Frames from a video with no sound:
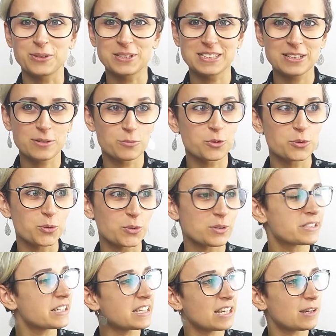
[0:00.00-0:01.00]
po całym dniu
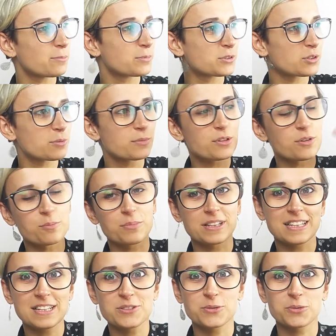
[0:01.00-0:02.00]
chodzenia, po zrobieniu
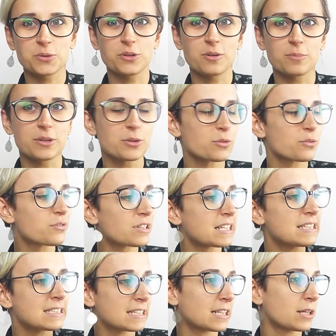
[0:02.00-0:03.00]
15 km,
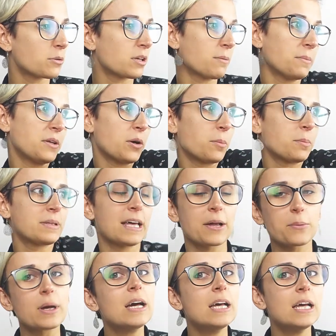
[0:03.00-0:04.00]
te sandałki mnie
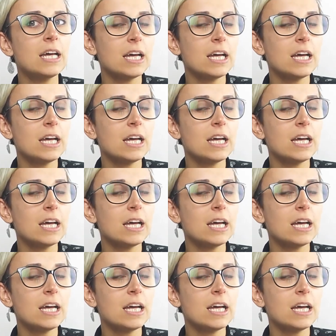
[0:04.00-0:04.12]
obtarły.